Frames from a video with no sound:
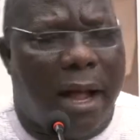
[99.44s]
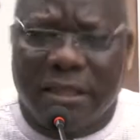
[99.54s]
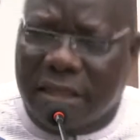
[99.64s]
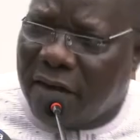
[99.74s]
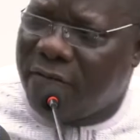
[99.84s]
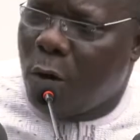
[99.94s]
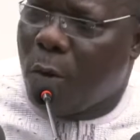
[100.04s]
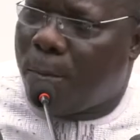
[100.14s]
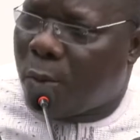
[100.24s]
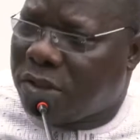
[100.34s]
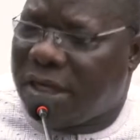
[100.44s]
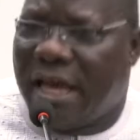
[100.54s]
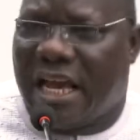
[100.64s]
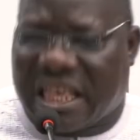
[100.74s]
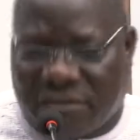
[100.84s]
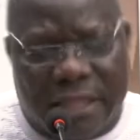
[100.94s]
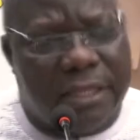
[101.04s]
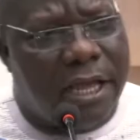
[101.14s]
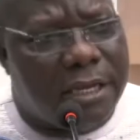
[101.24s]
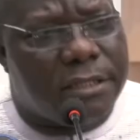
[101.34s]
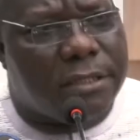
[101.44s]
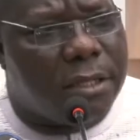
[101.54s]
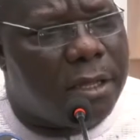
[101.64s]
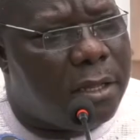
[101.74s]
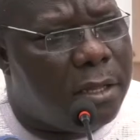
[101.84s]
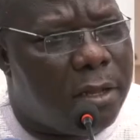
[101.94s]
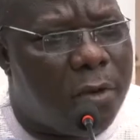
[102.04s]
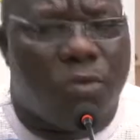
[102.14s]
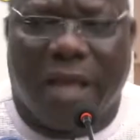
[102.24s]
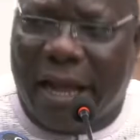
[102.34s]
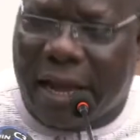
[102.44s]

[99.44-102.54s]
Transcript: À travers le projet Assatage, nous a